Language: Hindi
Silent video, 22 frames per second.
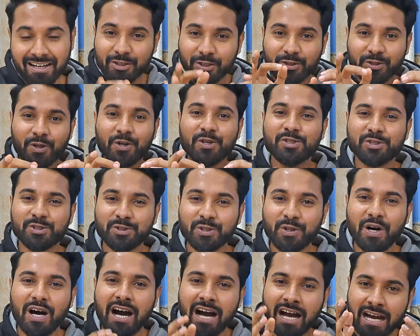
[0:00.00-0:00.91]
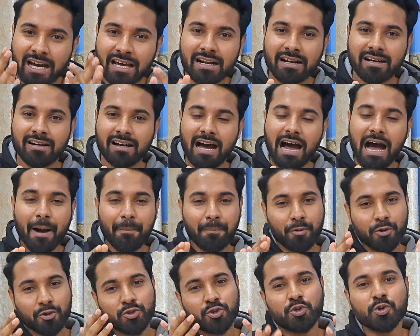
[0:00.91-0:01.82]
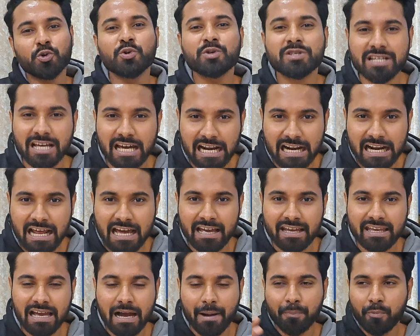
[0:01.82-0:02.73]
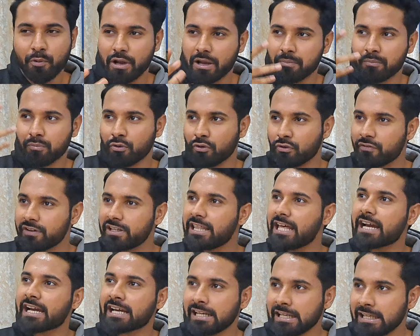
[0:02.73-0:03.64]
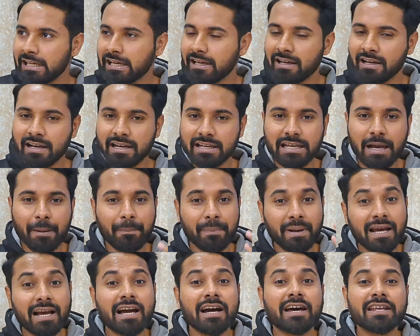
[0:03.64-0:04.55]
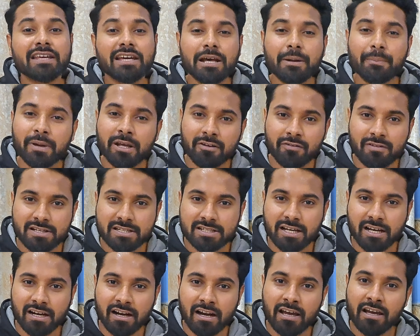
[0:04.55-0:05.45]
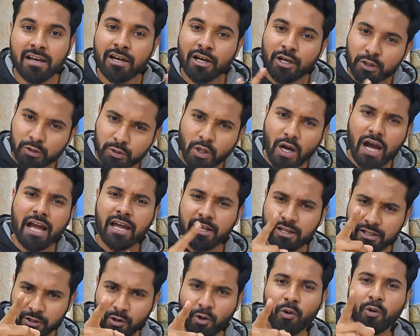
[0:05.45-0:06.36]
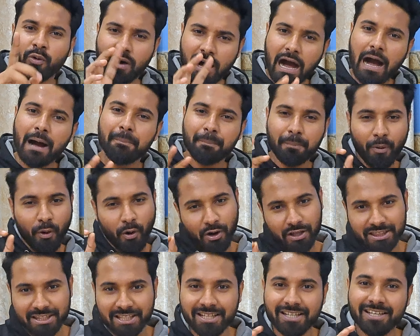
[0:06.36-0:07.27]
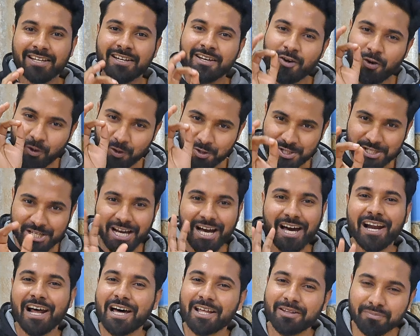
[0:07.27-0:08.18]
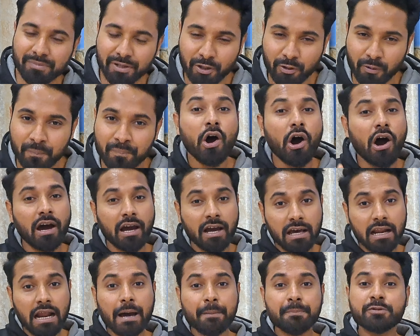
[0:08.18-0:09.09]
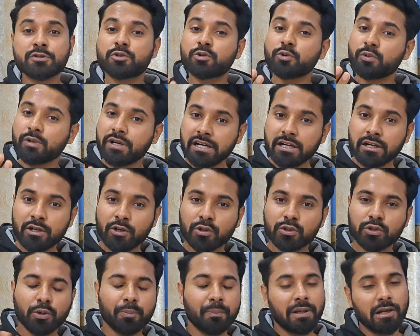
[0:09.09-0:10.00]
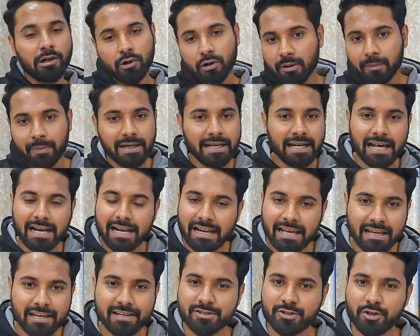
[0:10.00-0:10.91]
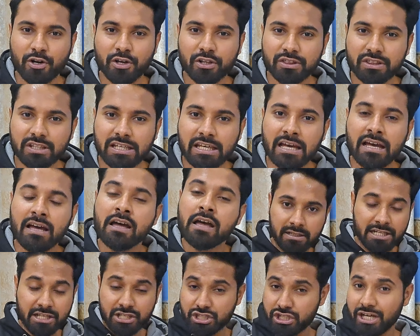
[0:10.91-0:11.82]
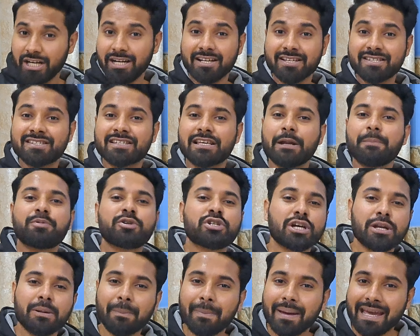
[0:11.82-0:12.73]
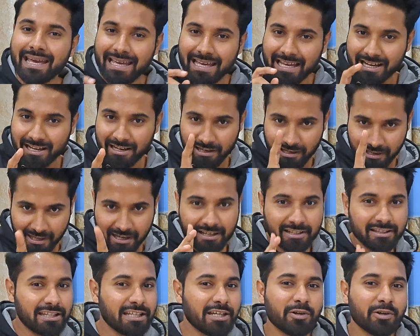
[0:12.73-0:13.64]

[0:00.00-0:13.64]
तो दोस्तों अगर आपको चूज करना है कि आपको एक मूवी देखनी है या अपने करियर में इन्वेस्ट करना है तो आई नो आप बहुत ही होशियार आदमी हो अगर आप स्टूडेंट हो तो बिल्कुल भी डरने की जरूरत नहीं है नीचे डिस्क्रिप्शन में एक लिंक दी